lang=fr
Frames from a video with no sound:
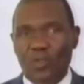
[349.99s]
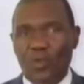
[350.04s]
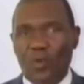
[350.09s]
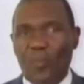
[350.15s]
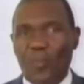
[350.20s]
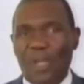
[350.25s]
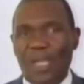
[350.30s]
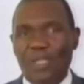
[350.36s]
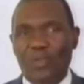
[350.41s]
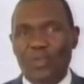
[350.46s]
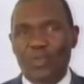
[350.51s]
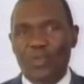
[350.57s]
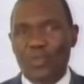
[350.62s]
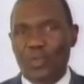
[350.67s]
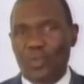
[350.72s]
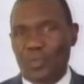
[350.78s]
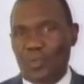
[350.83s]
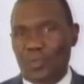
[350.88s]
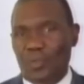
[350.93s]
se sont
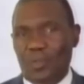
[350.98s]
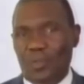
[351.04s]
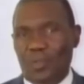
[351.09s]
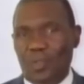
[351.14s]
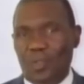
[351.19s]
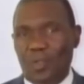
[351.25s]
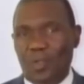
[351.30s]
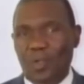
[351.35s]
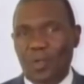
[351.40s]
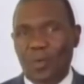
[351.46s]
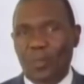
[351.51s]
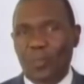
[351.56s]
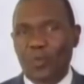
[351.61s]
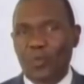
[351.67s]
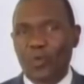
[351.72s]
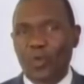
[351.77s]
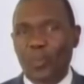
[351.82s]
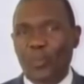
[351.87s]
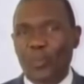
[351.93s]
battus
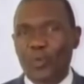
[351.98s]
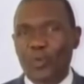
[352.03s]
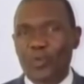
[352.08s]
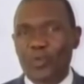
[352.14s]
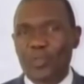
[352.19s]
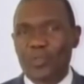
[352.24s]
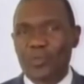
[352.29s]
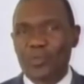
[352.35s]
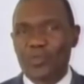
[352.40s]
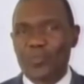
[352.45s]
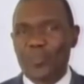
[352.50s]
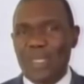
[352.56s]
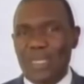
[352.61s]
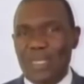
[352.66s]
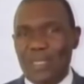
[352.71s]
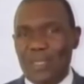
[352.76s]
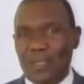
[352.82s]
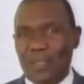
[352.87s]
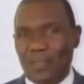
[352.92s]
pour ne plus
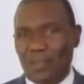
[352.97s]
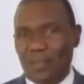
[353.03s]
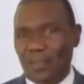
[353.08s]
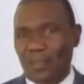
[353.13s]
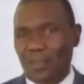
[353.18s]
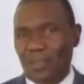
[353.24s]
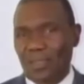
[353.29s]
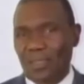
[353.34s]
subir